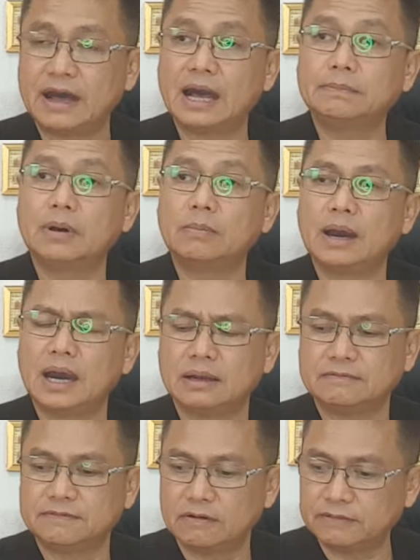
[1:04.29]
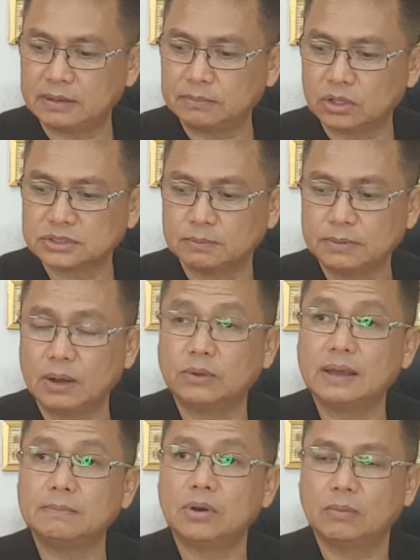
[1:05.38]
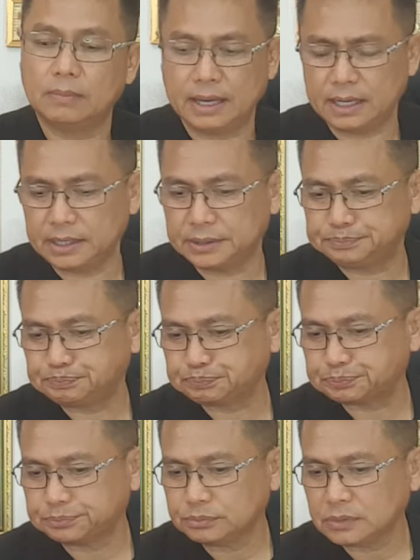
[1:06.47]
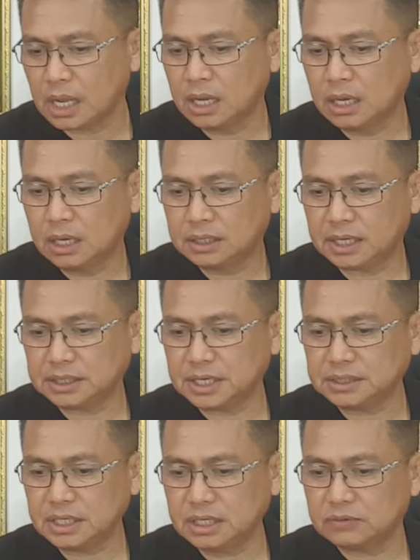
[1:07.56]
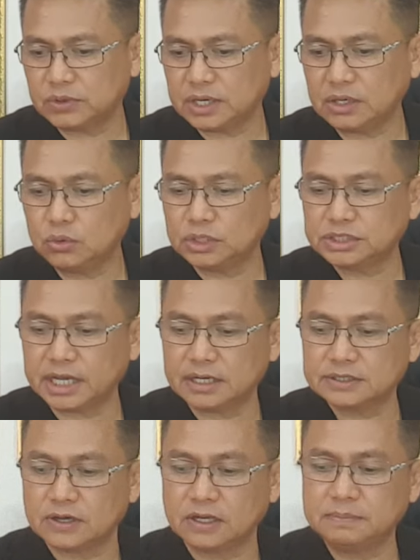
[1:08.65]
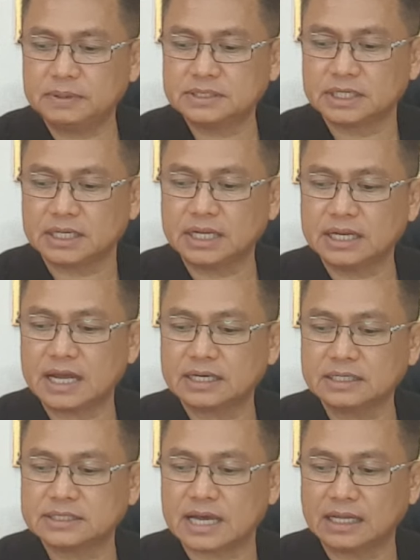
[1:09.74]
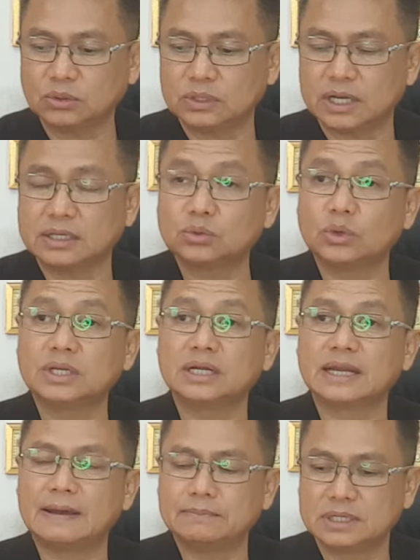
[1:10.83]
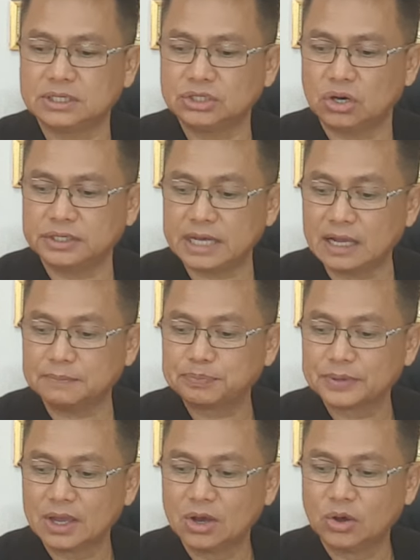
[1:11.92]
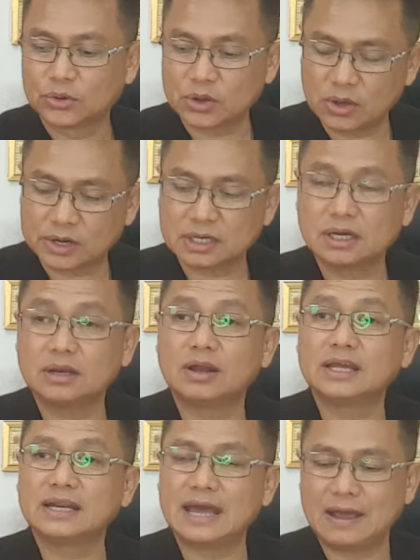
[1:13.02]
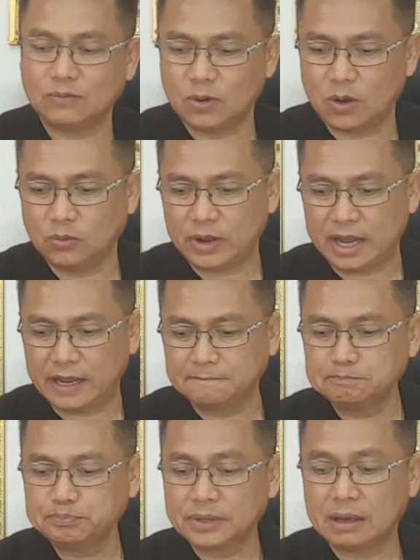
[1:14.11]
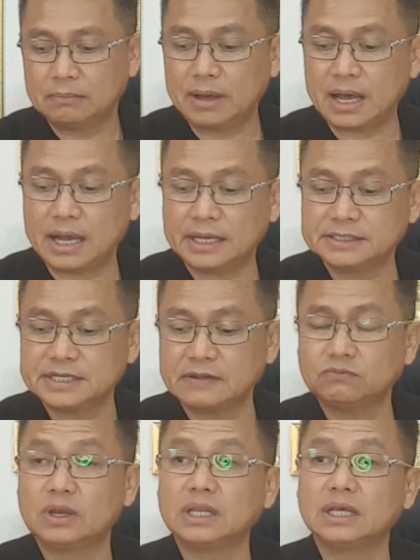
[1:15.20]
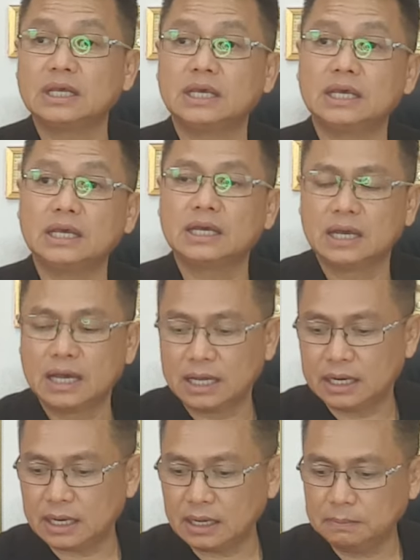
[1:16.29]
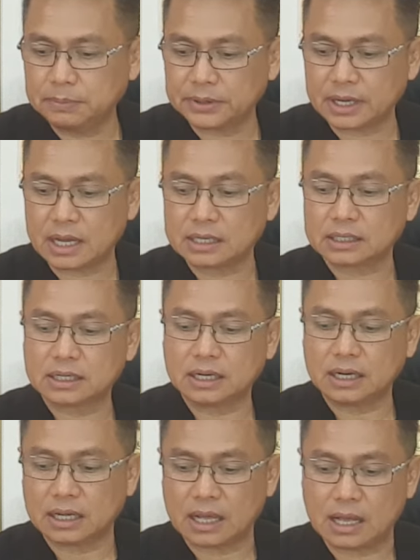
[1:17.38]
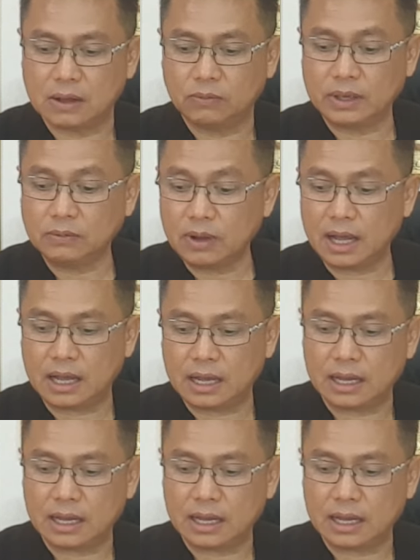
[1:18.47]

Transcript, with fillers: ฝาพอพานฟอฟันพอสมเผาและหมอมา เด็กหญิงที่เกิดวันนี้ควรใช้อักษรที่เป็นสีในทางทักษะตัวใดตัวหนึ่งนำคือยอยักษ์รอเรือ รอลิง และวอแหวนมายเซตวันนี้ นักปราชญ์กล่าวไว้ว่า